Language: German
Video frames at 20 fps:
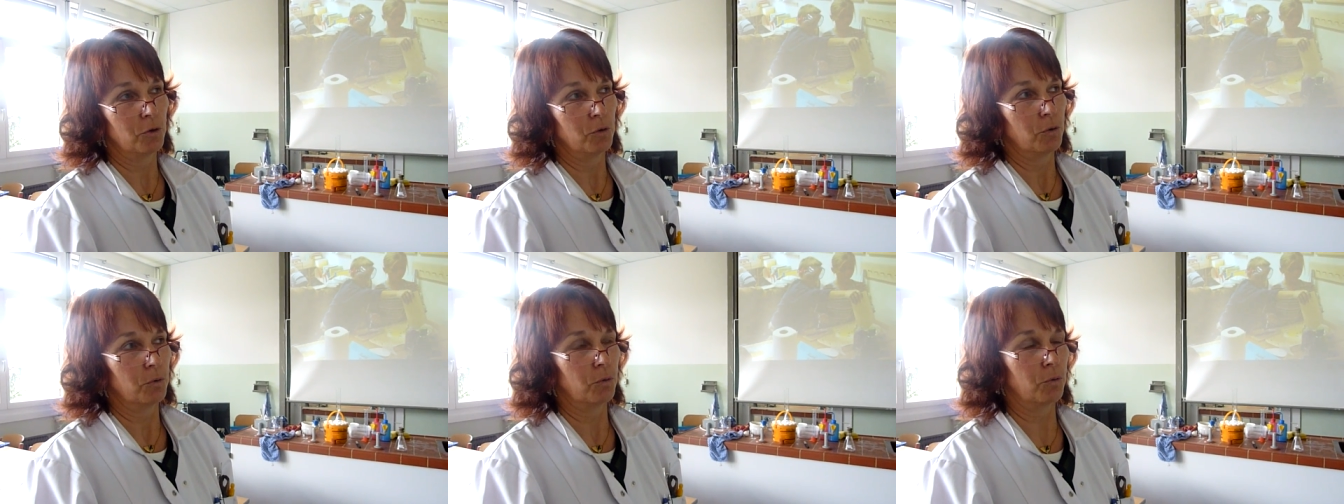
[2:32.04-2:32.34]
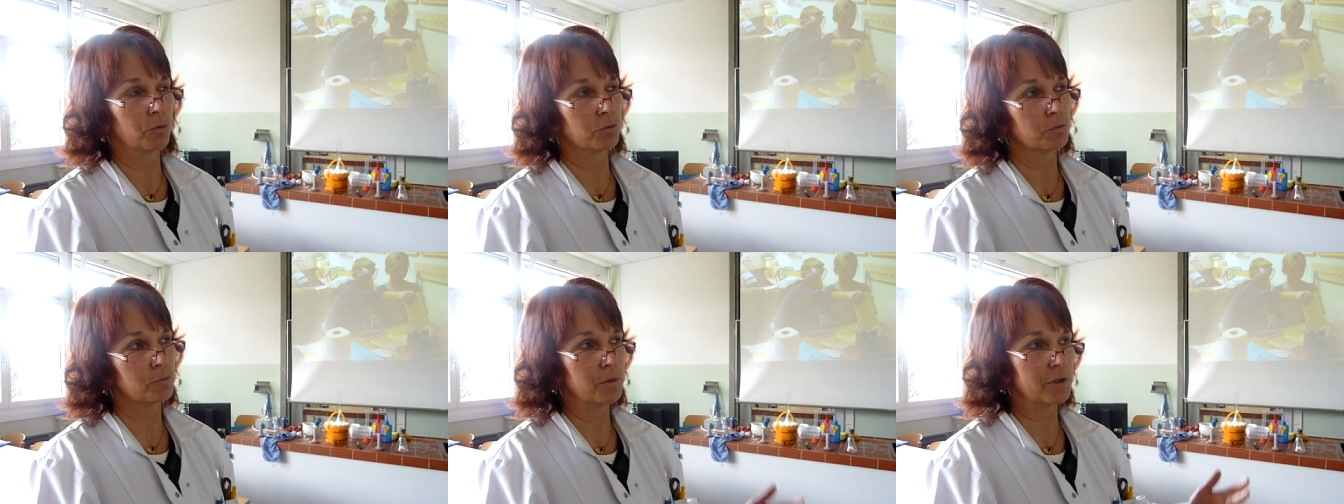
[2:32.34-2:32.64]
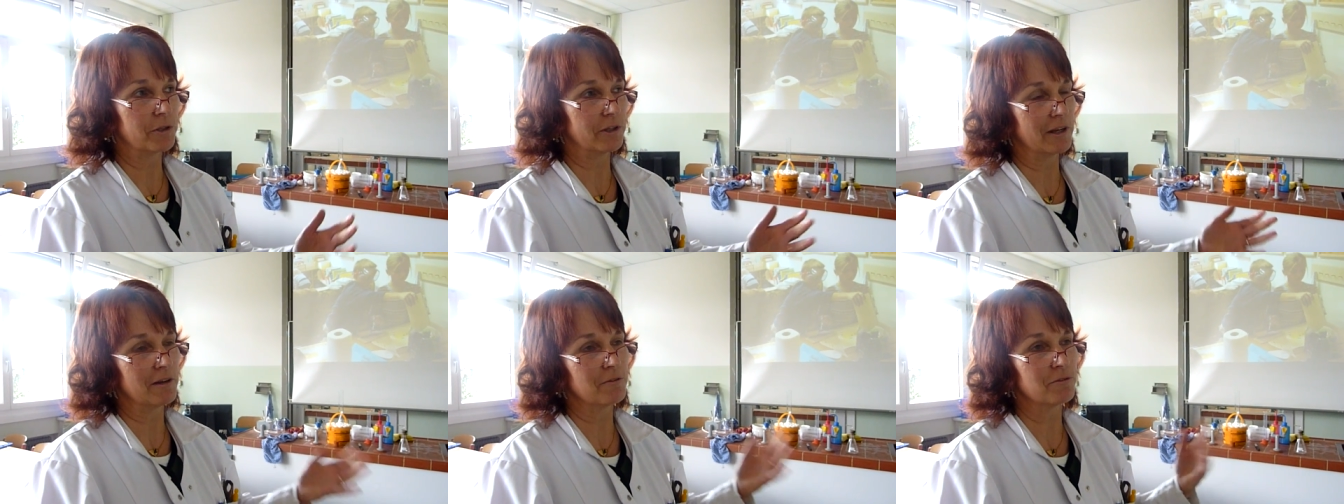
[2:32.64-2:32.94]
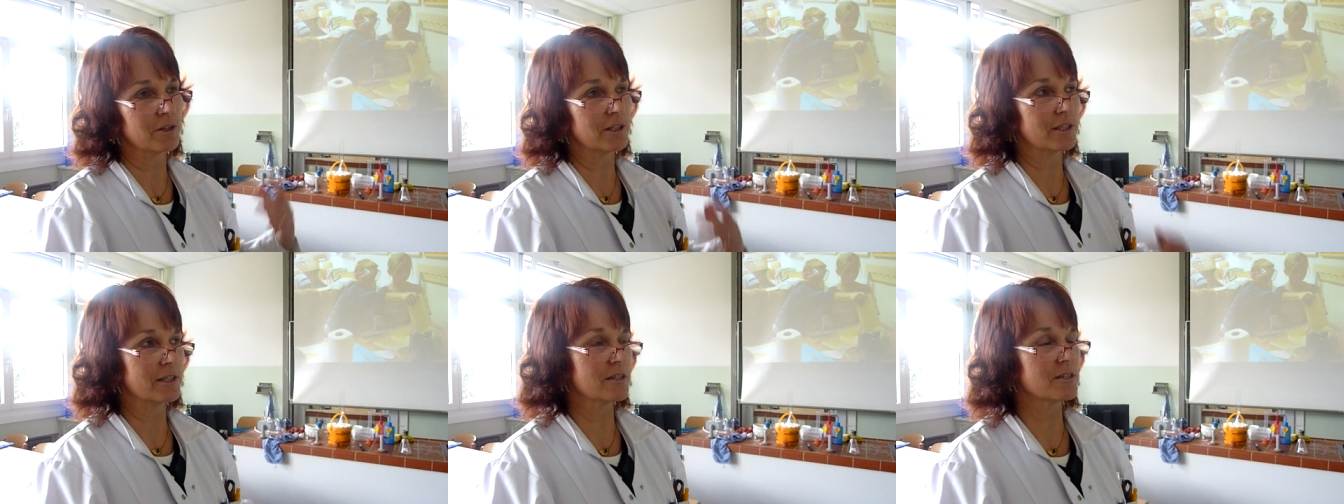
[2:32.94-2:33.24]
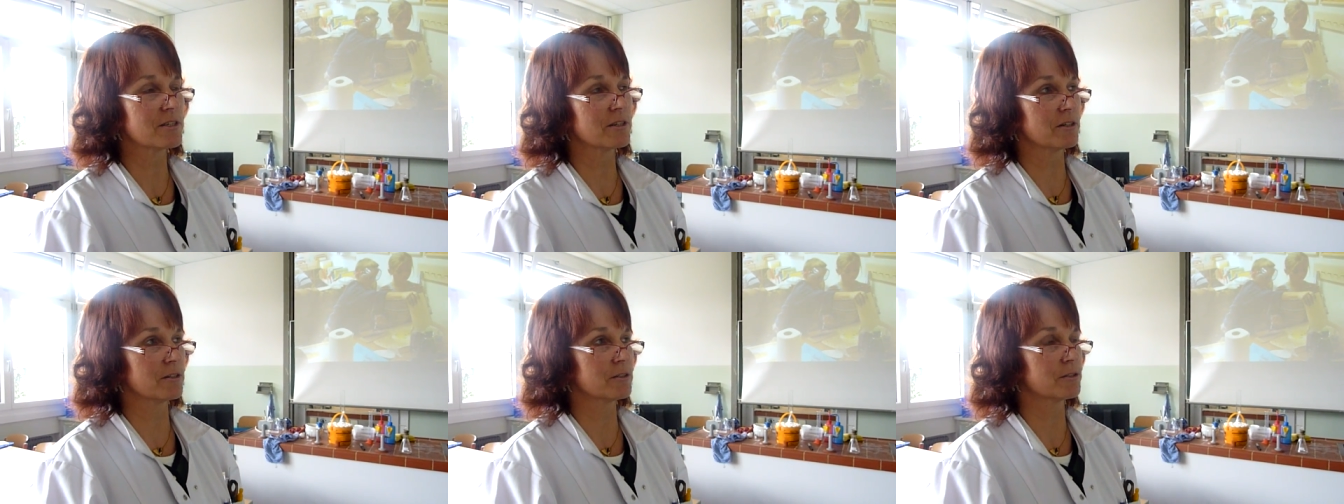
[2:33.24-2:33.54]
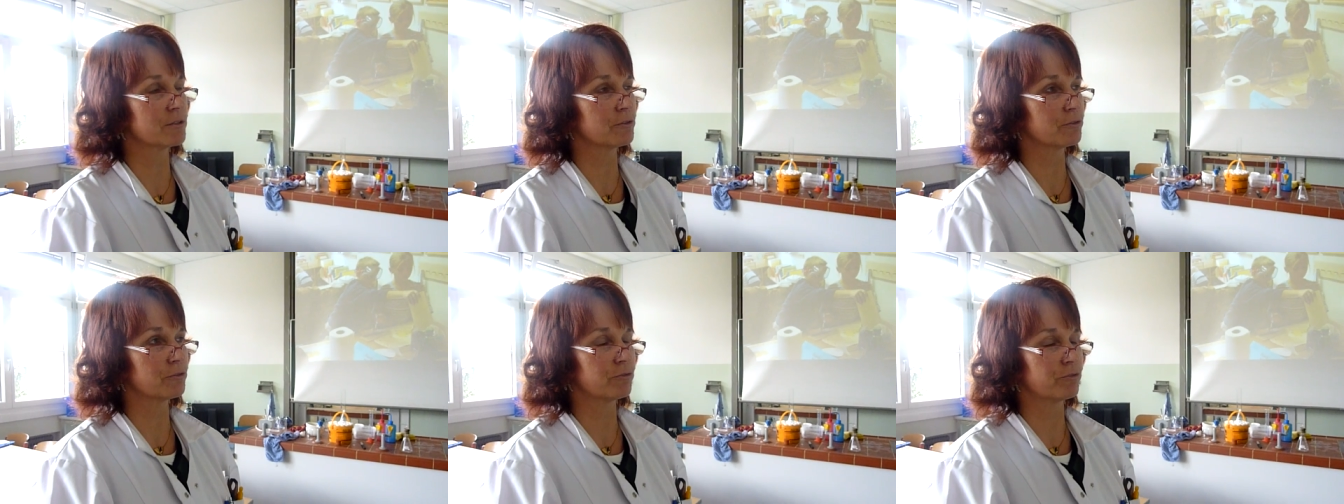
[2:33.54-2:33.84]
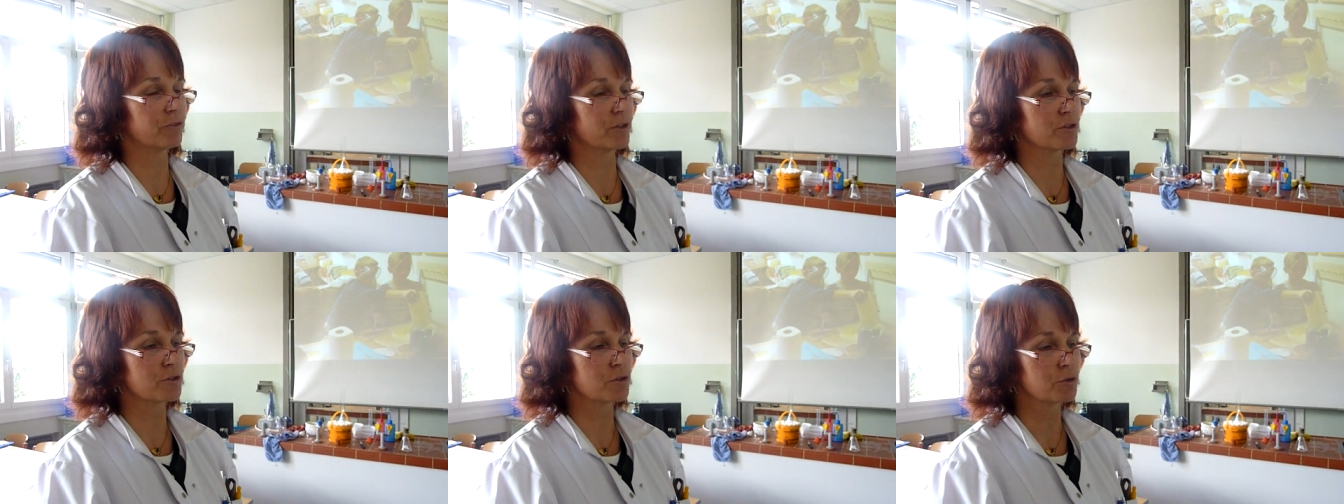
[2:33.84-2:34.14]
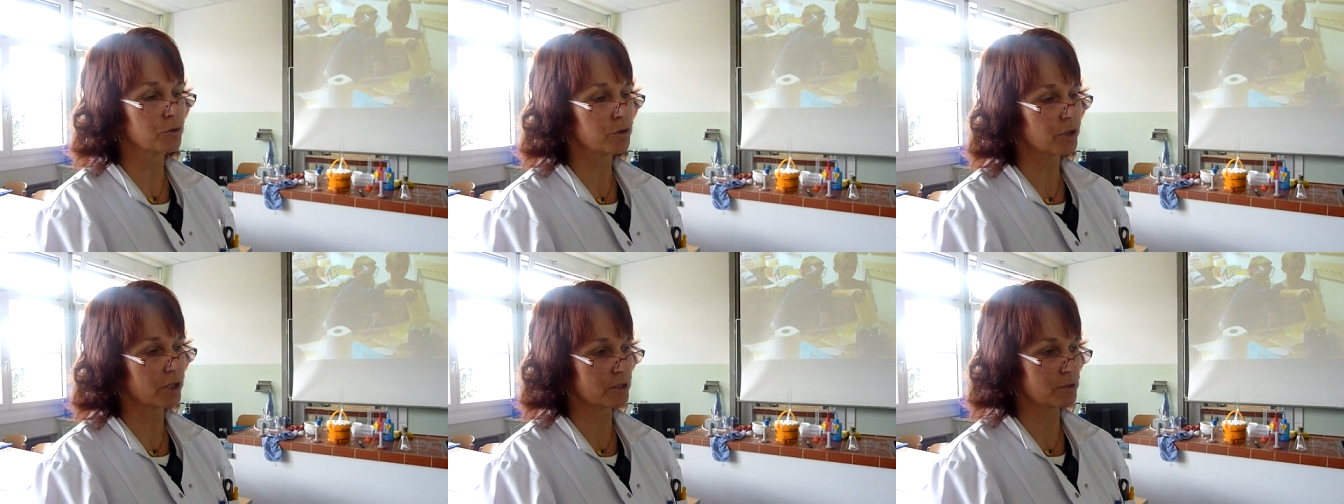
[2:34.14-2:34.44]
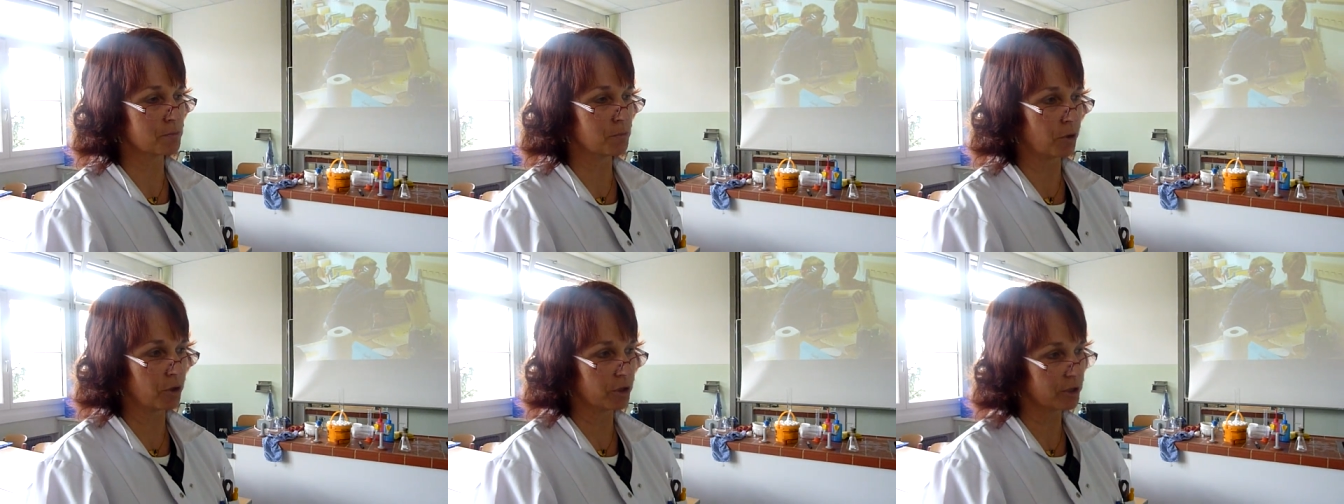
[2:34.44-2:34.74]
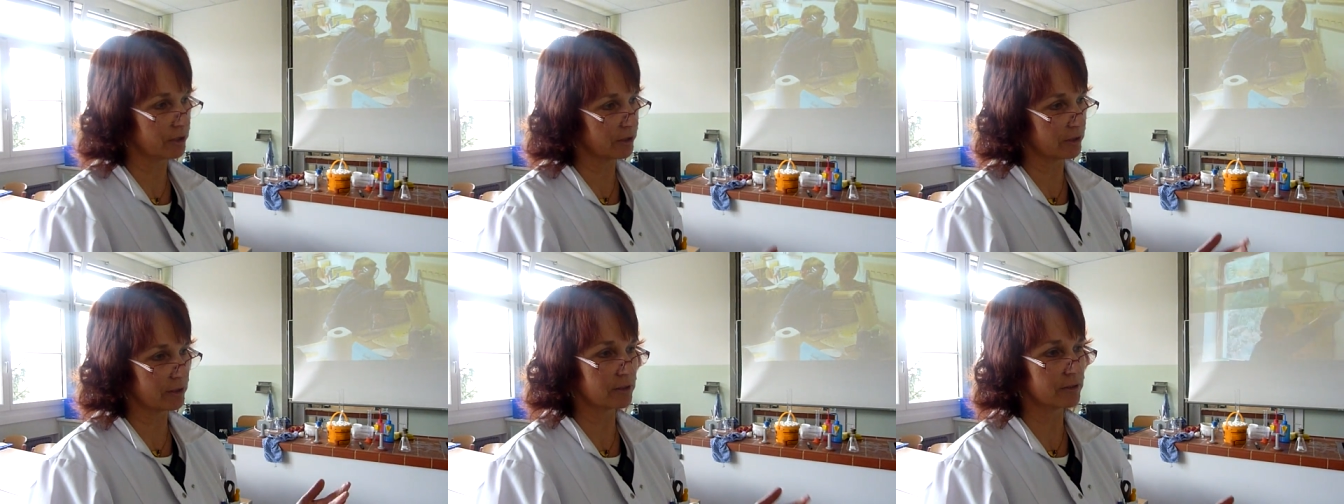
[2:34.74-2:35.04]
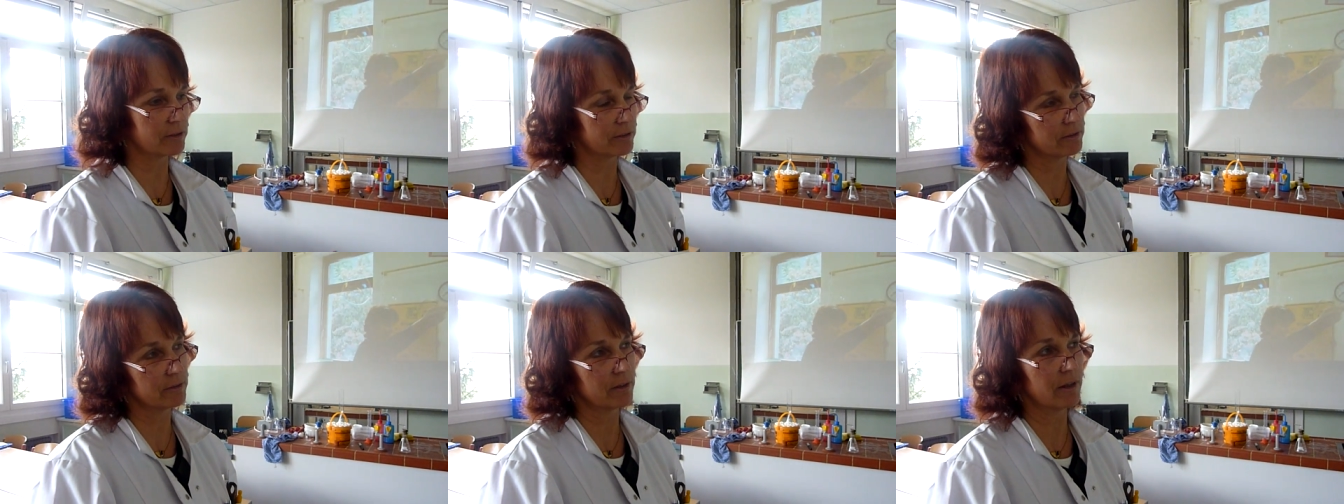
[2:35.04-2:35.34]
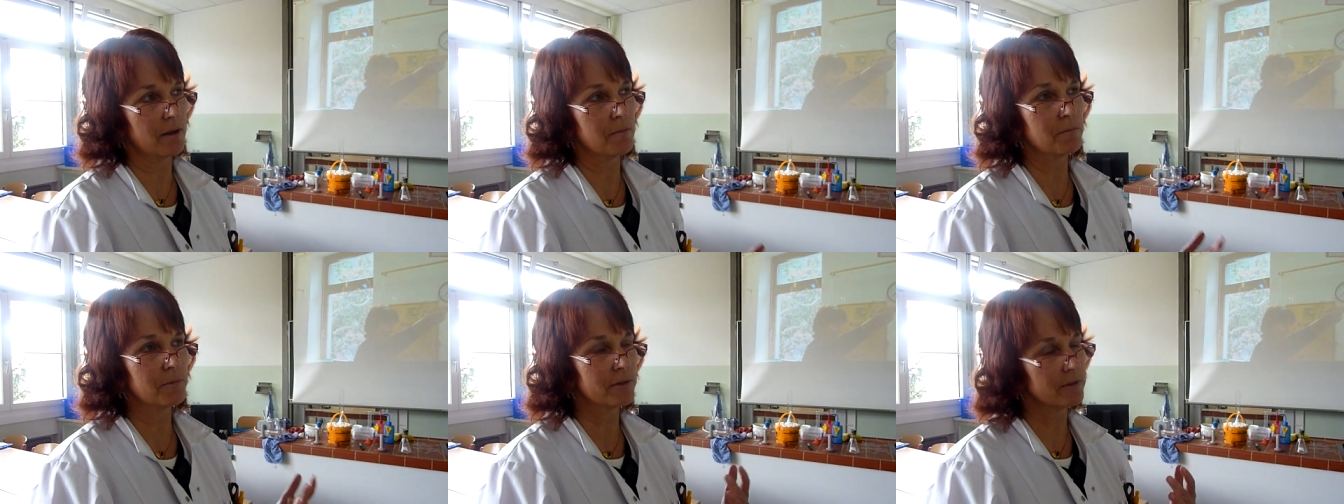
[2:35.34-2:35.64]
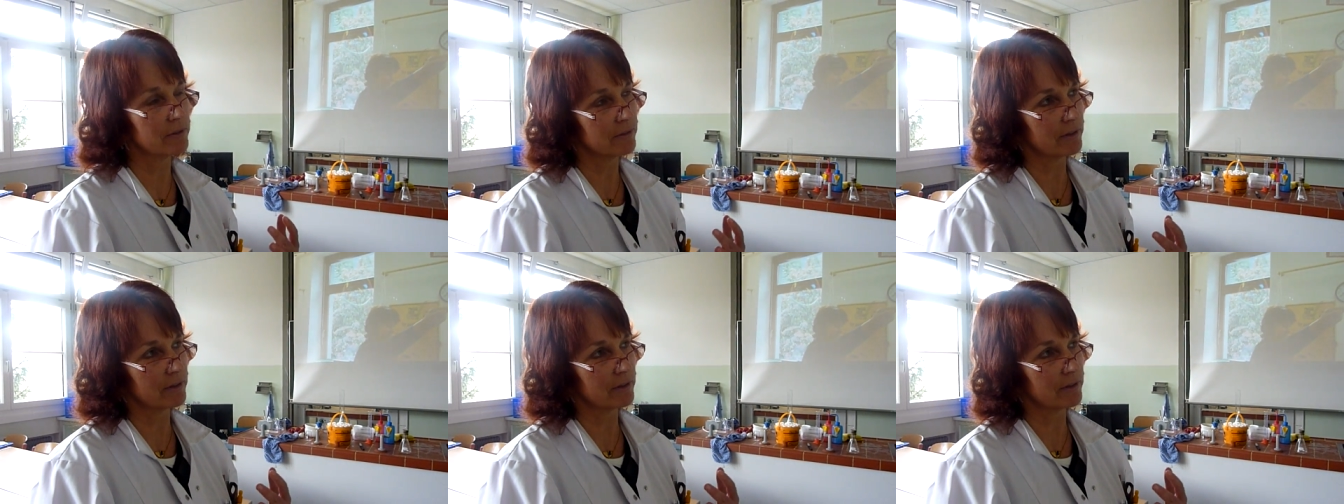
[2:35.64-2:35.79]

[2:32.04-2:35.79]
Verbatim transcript: Und mit Hilfe dieses Versuches möchte ich eben